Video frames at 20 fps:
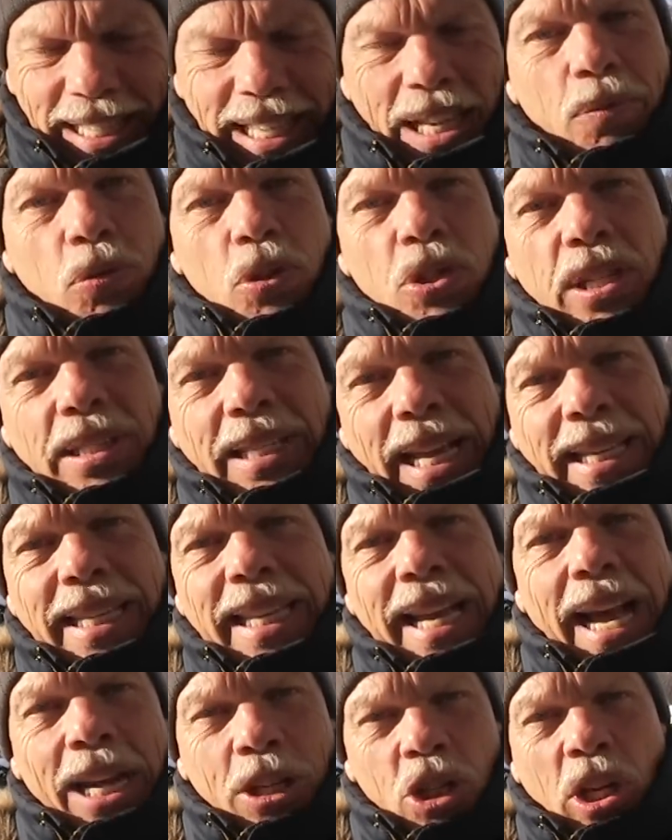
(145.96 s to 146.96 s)
E você tem
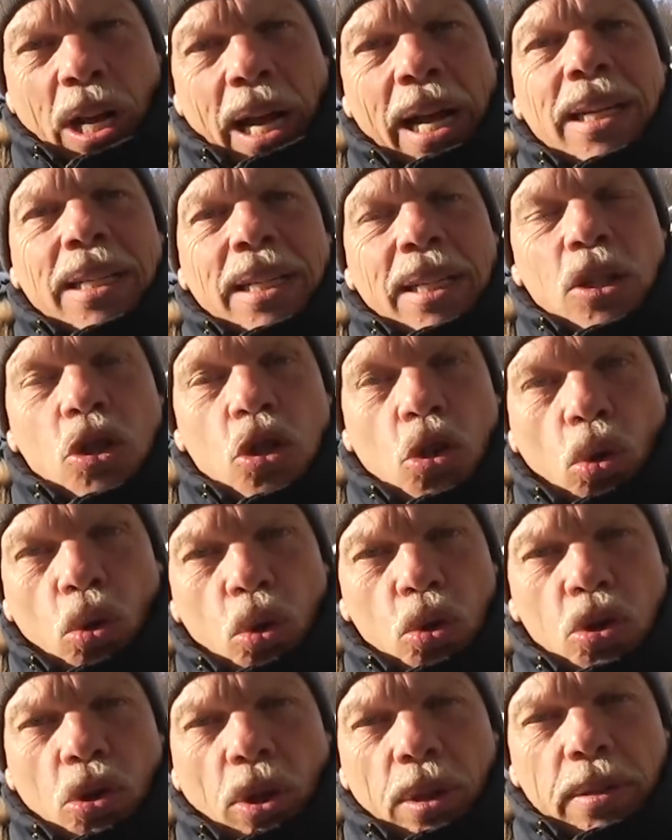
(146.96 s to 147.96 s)
que achar
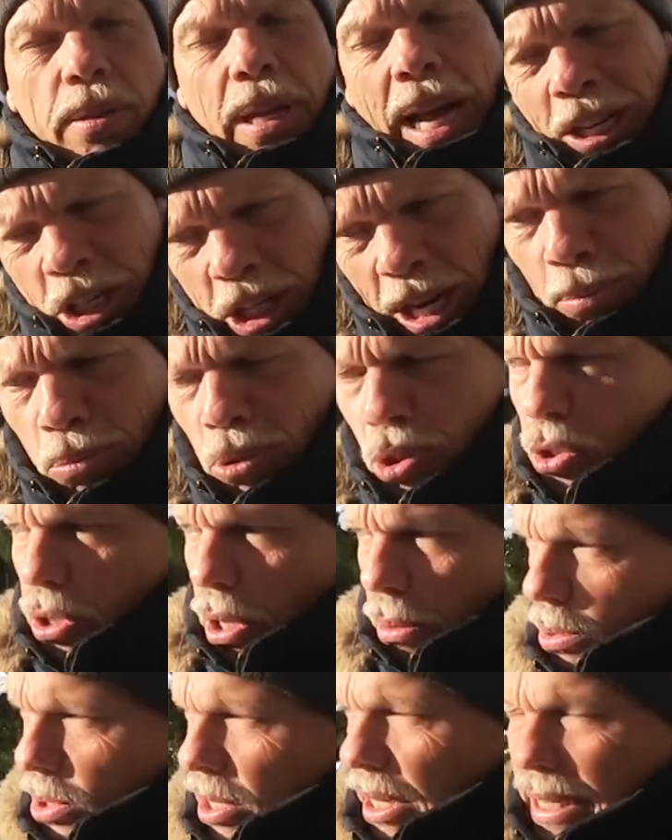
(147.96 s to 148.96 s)
soluções. Achamos,
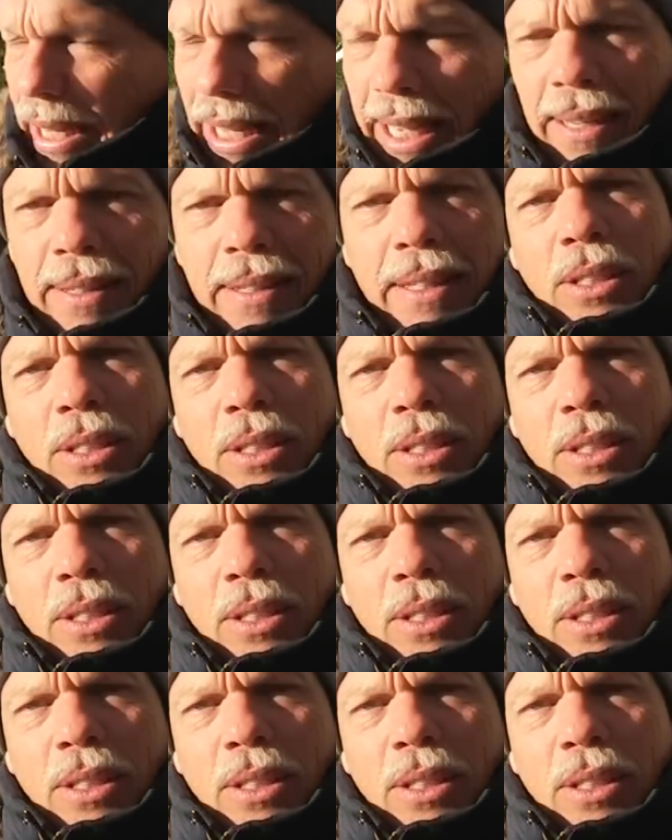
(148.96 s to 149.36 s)
estamos aqui,